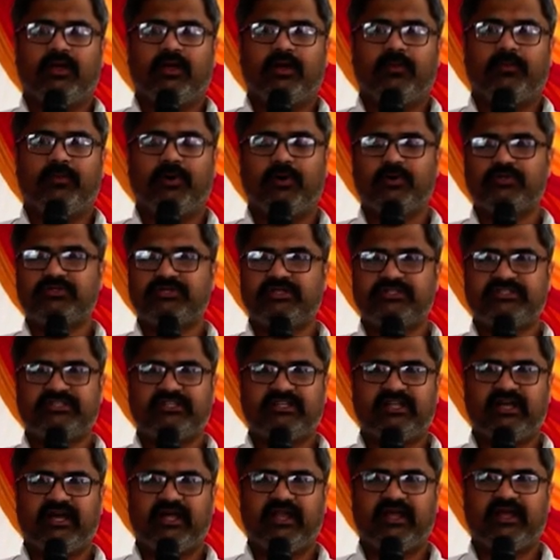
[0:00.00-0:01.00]

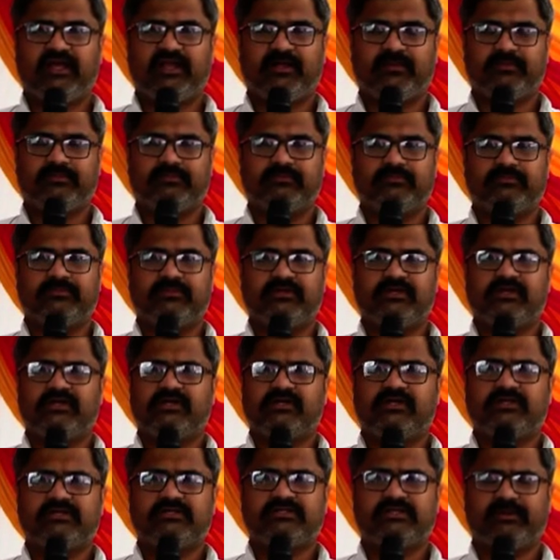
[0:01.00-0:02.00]
बहुचर्चित कार्यक्रम
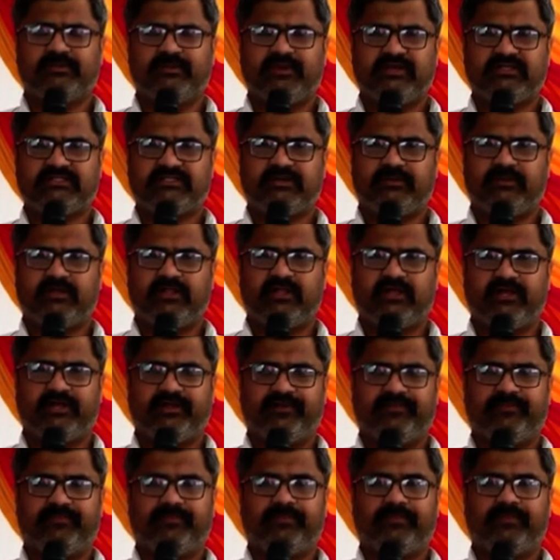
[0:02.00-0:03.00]
सम्यक
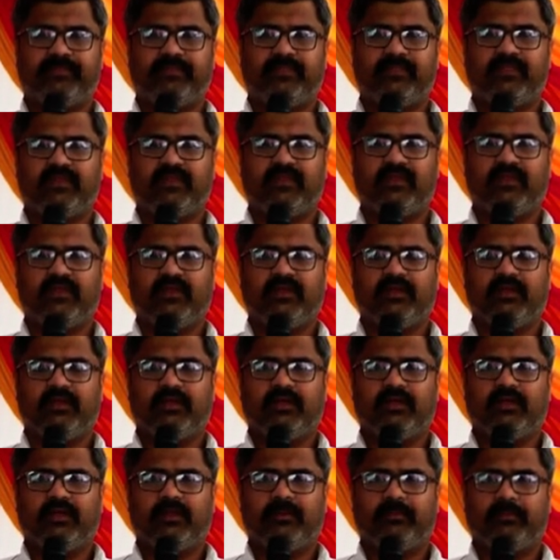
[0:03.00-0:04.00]
समाधान
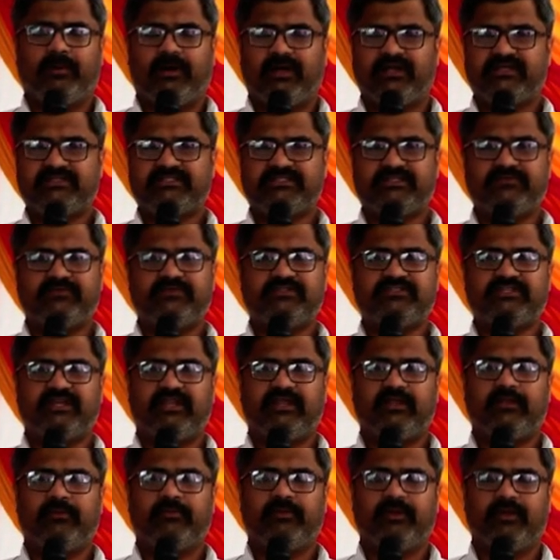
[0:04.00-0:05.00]
पारस टीवी
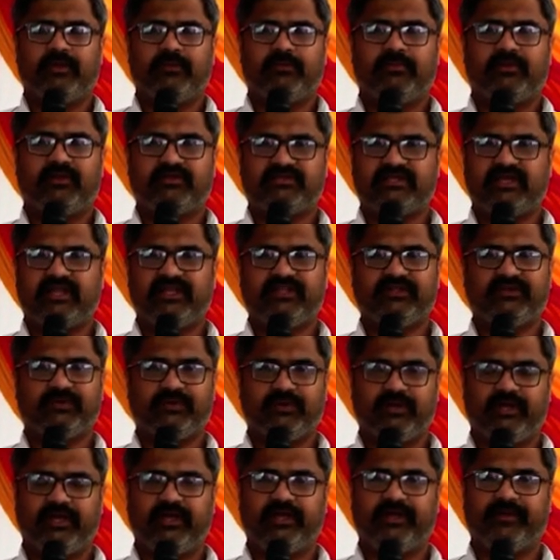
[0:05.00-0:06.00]
चैनल में प्रसारित
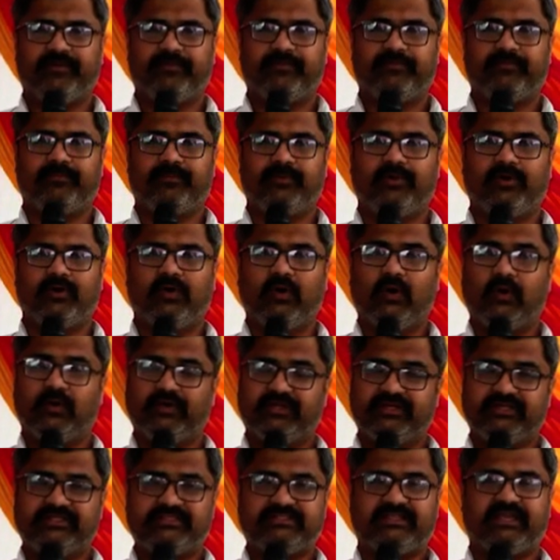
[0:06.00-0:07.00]
हो रहा है और
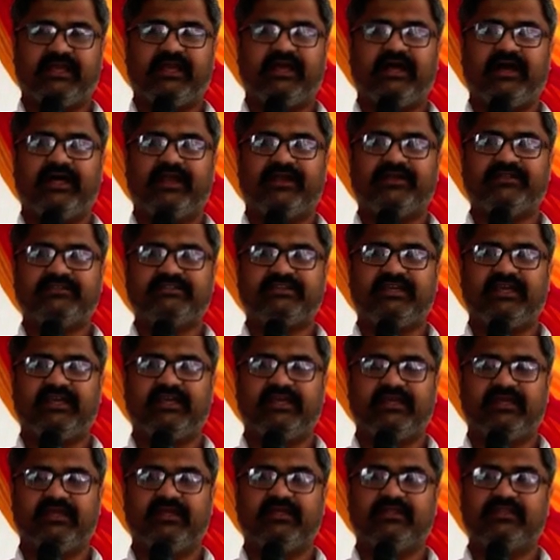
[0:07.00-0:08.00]
इसके कारण से
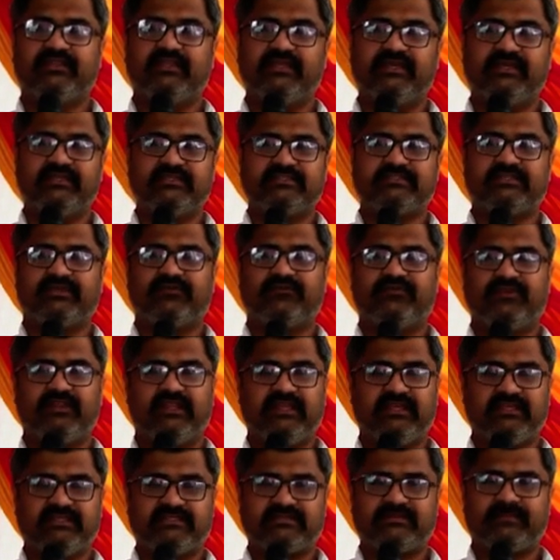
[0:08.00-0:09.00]
ही देश
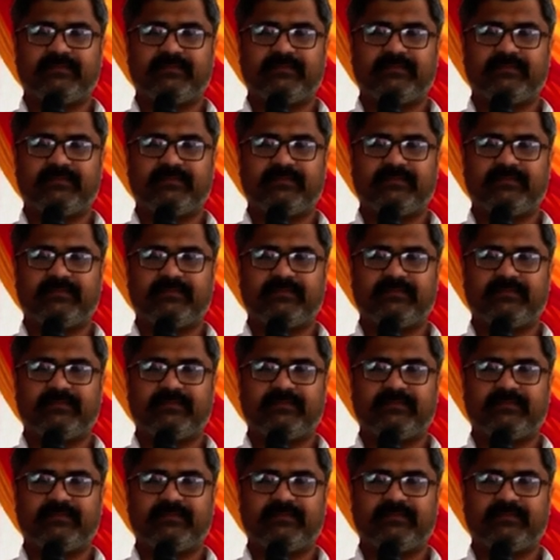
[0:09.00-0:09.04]
विदेश